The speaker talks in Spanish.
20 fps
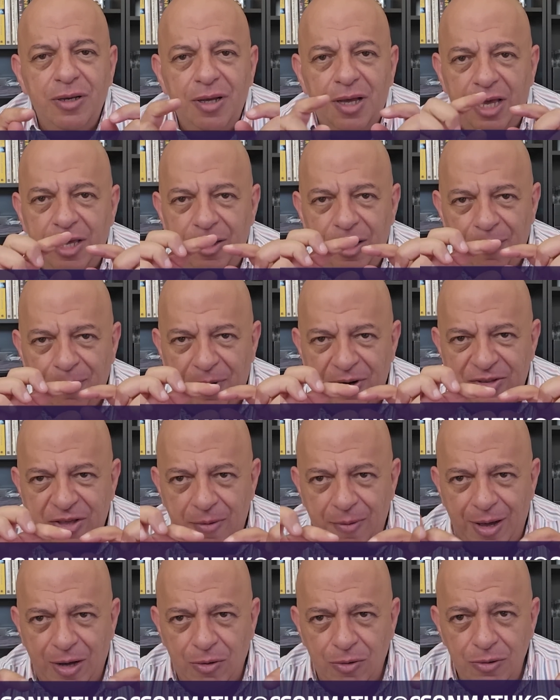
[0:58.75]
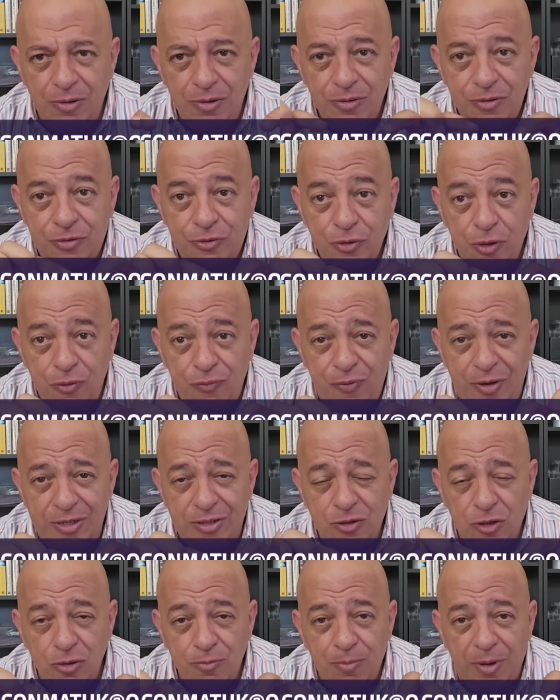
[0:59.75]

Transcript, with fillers: ahí aparece abajo, Surface con